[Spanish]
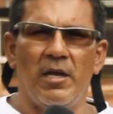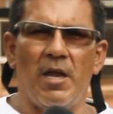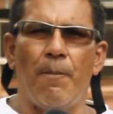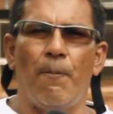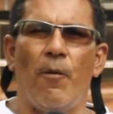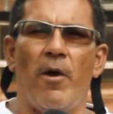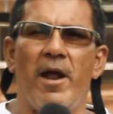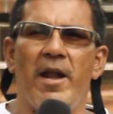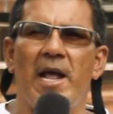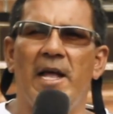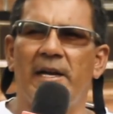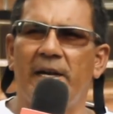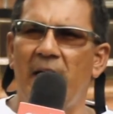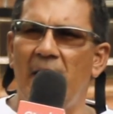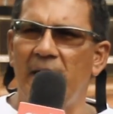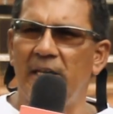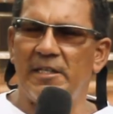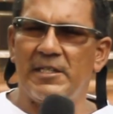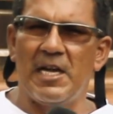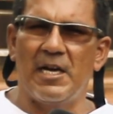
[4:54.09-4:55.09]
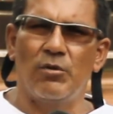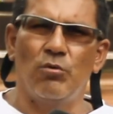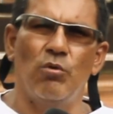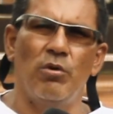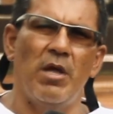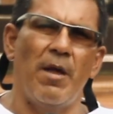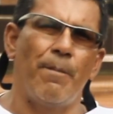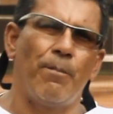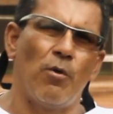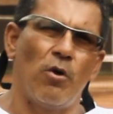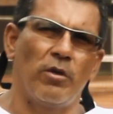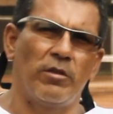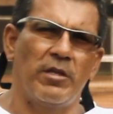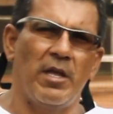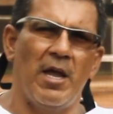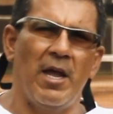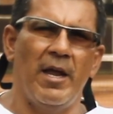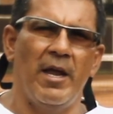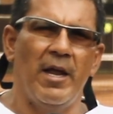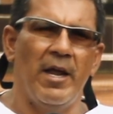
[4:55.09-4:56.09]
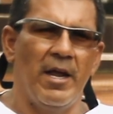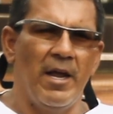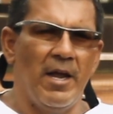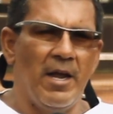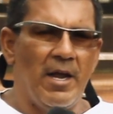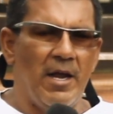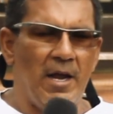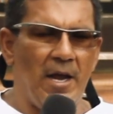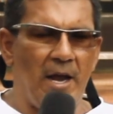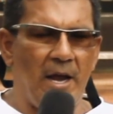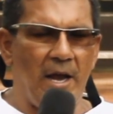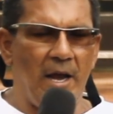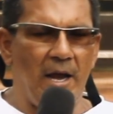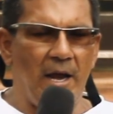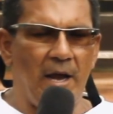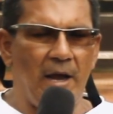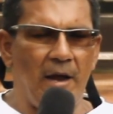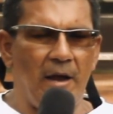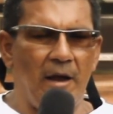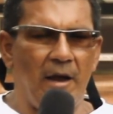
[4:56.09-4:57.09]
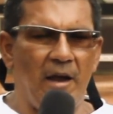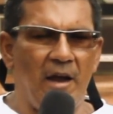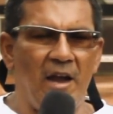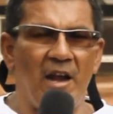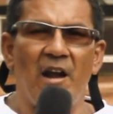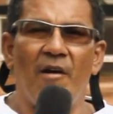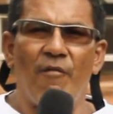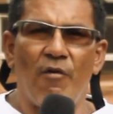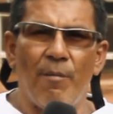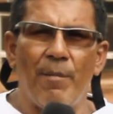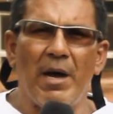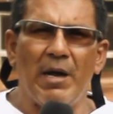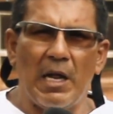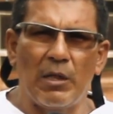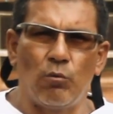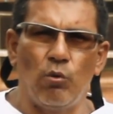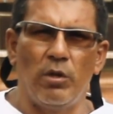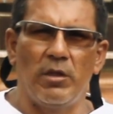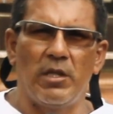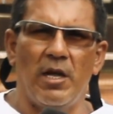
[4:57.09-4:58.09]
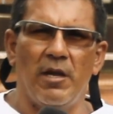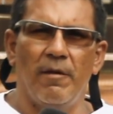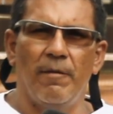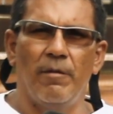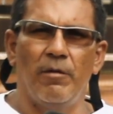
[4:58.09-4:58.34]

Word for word: que puedan realizar su deporte eh, eh, en la forma gratuita.